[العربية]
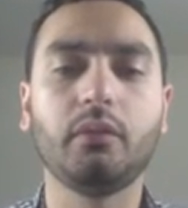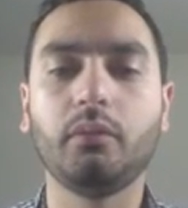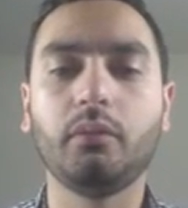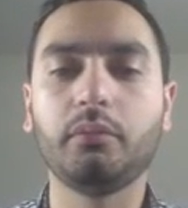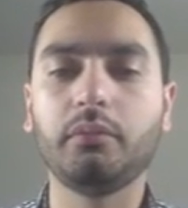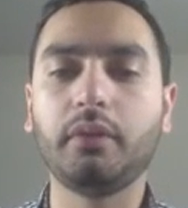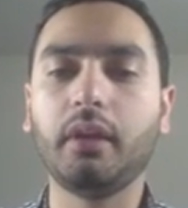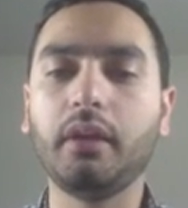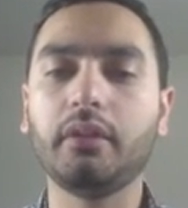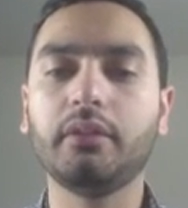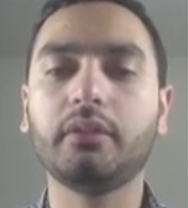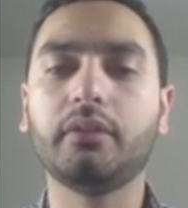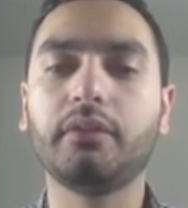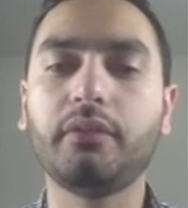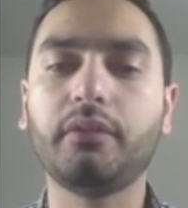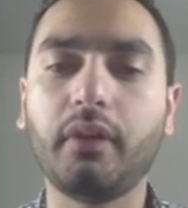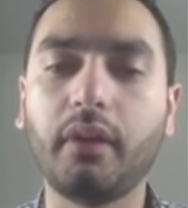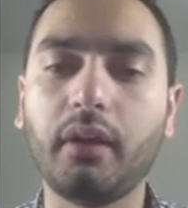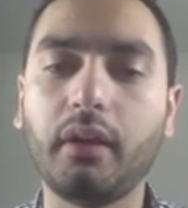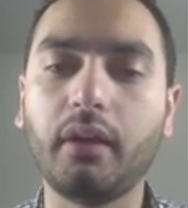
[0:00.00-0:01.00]
ممتاز
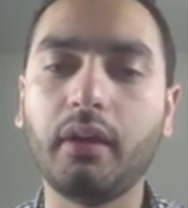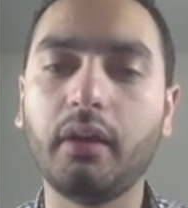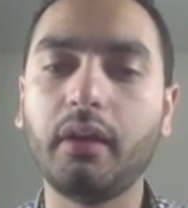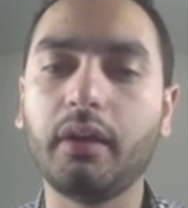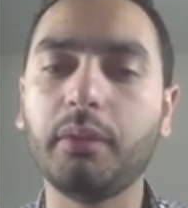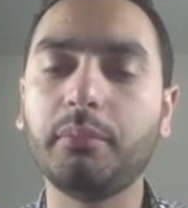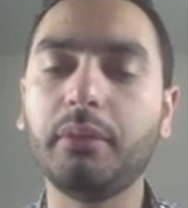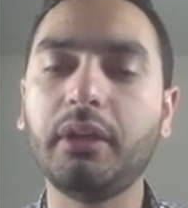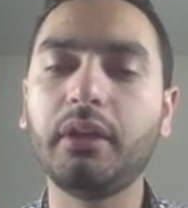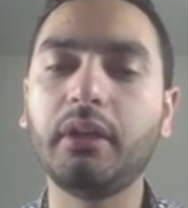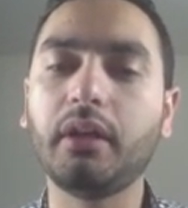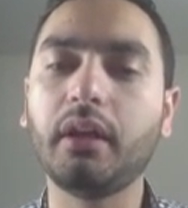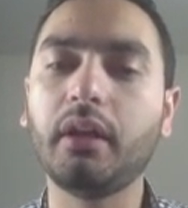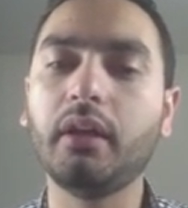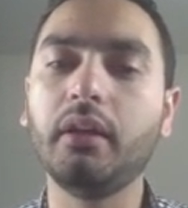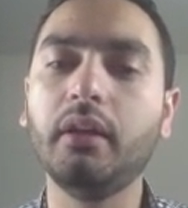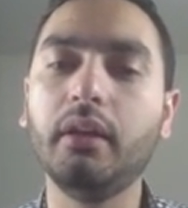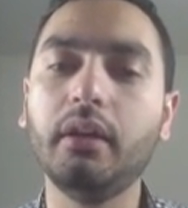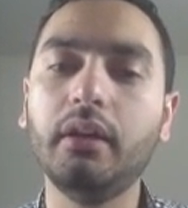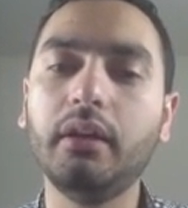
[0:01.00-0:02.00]
فعملنا
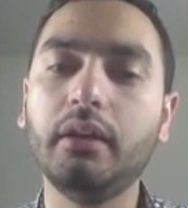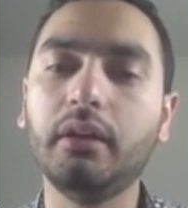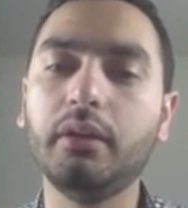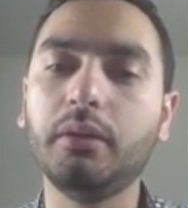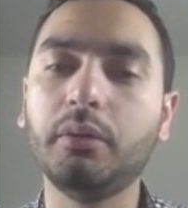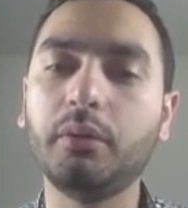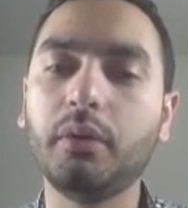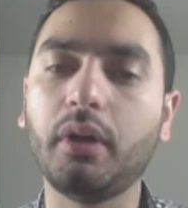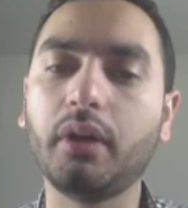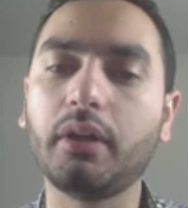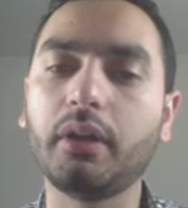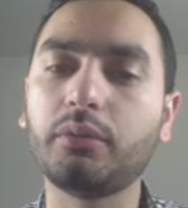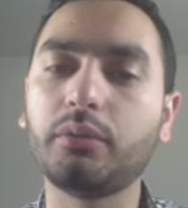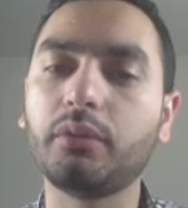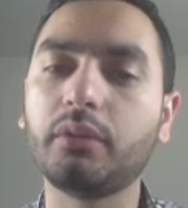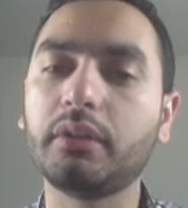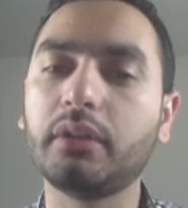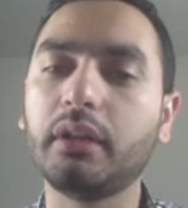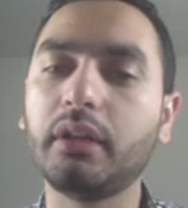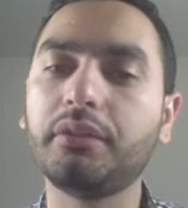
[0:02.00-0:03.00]
اللي هو على
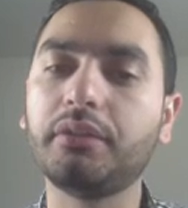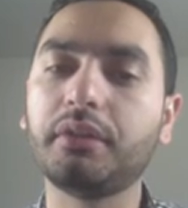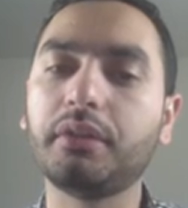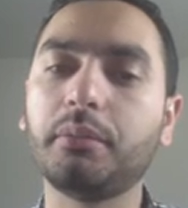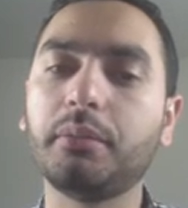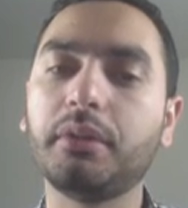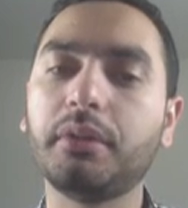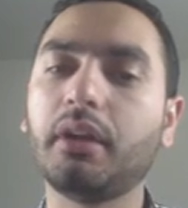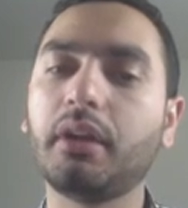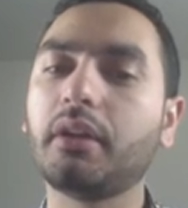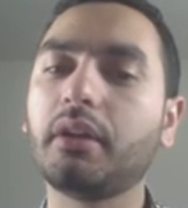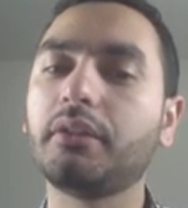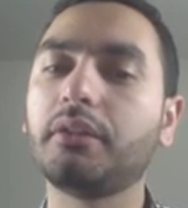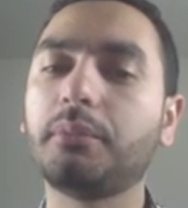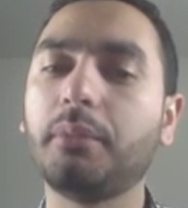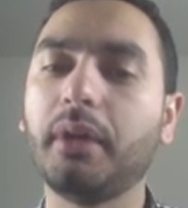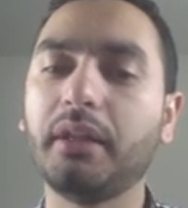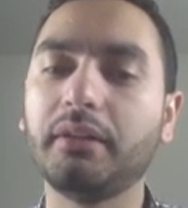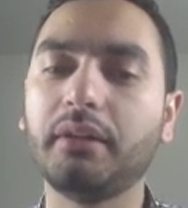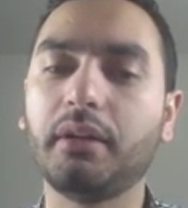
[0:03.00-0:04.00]
صورة ألف تربيع ناقص
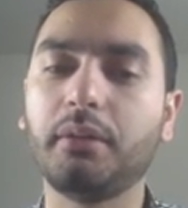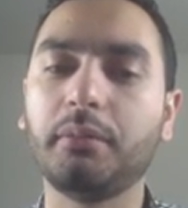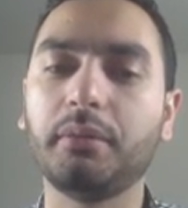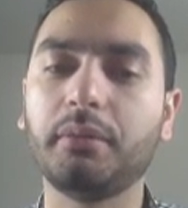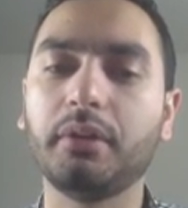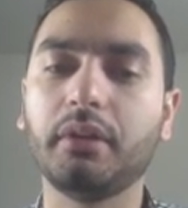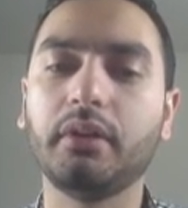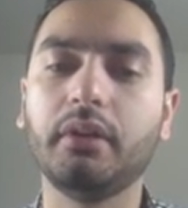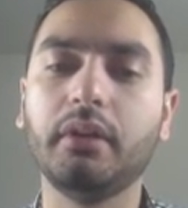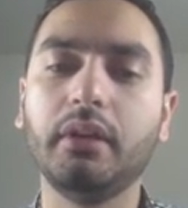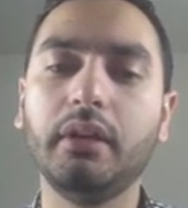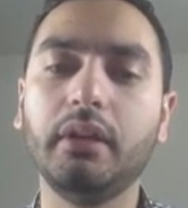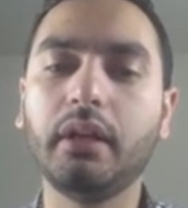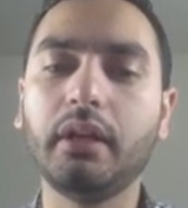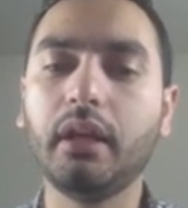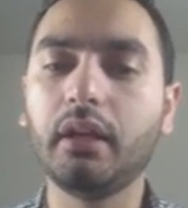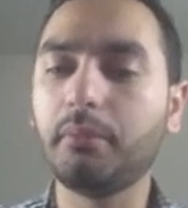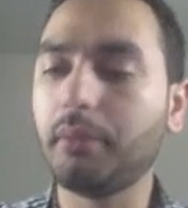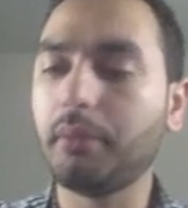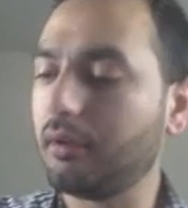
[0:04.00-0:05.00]
باء تربيع
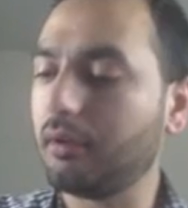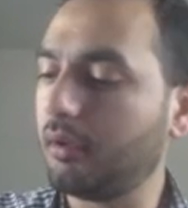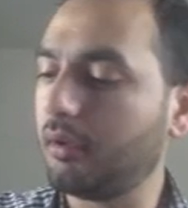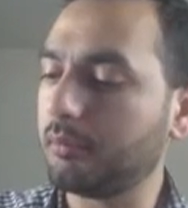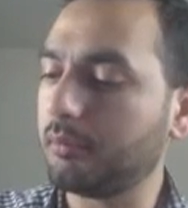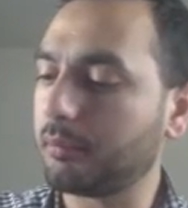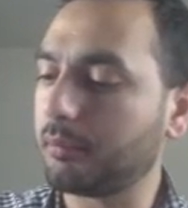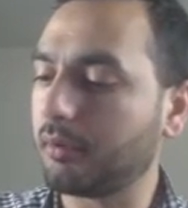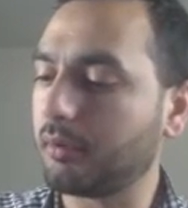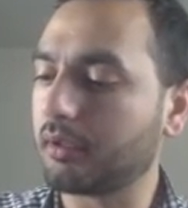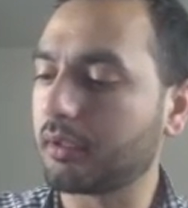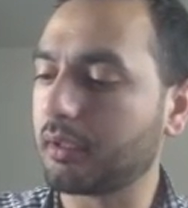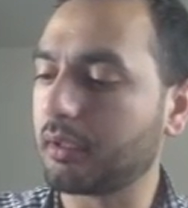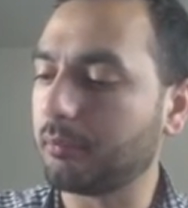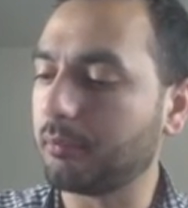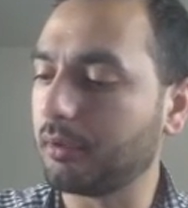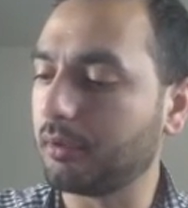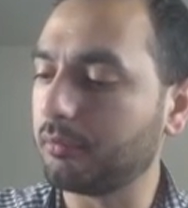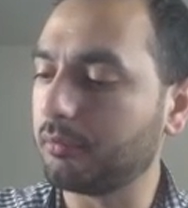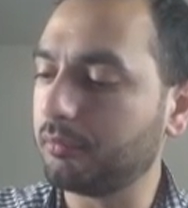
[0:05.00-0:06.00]
الآن المقام يبقى
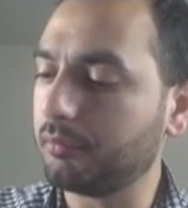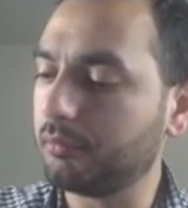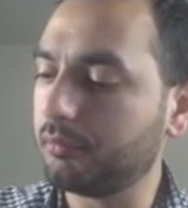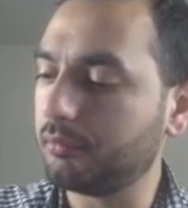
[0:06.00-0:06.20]
كما هو